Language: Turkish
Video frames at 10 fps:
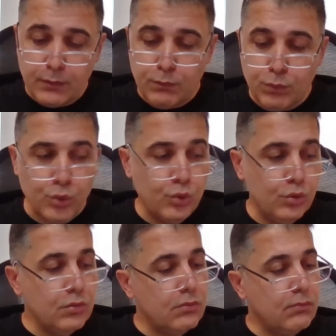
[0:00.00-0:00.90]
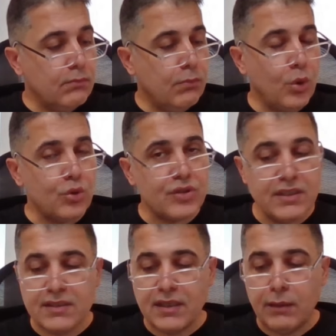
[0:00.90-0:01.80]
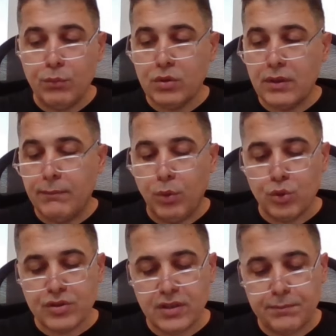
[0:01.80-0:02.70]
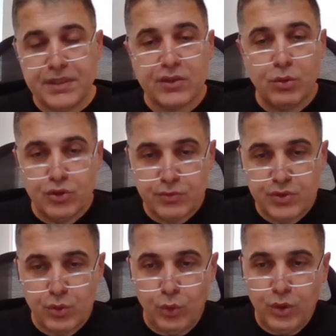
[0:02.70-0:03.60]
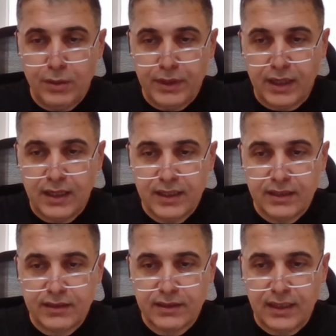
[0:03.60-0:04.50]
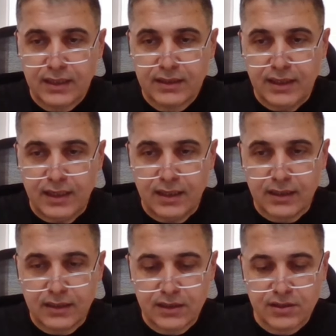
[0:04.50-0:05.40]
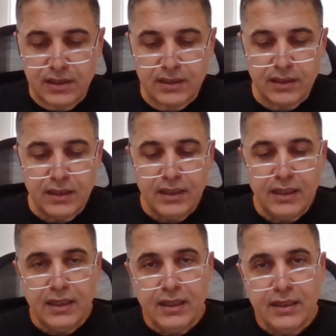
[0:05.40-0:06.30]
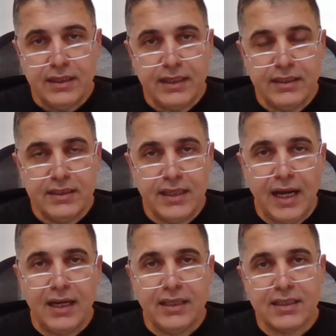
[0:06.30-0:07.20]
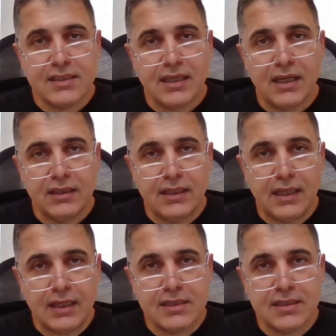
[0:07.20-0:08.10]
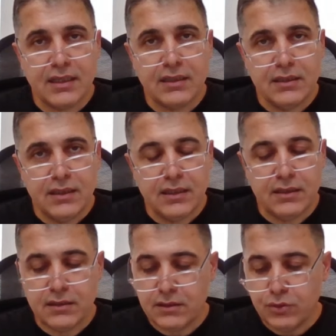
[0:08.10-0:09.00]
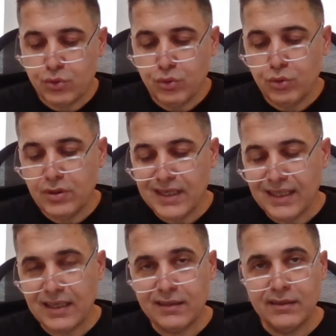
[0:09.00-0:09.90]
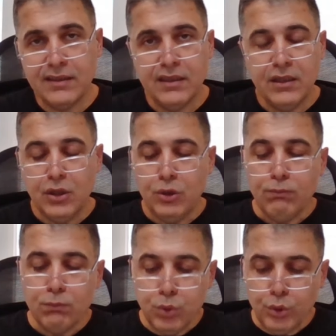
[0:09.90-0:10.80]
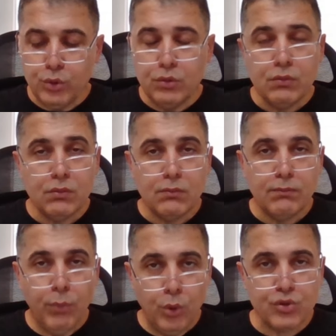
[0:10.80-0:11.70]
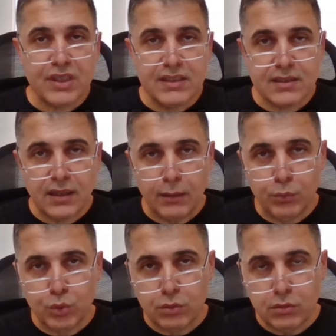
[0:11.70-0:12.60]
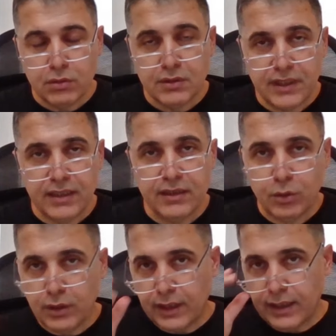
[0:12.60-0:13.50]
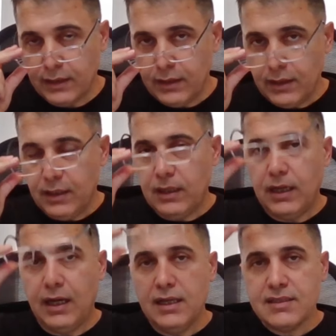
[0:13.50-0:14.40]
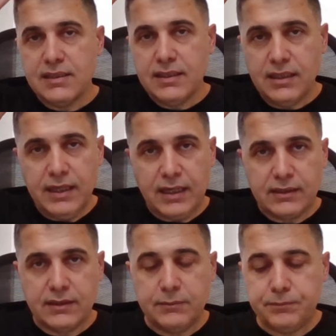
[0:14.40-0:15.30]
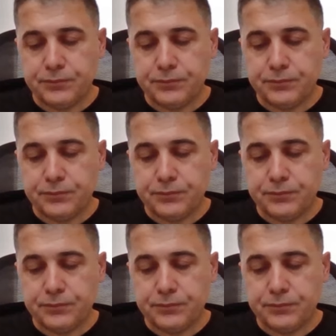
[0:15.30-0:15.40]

Bugün Borsa İstanbul'da, borsada psikolojimizi öyle bir hale getirdiler ki değerli arkadaşlar. Yerle yeksan ettiler desek yeridir. Çünkü neden? Bugün Borsa İstanbul teknik olarak al sinyali yaktı.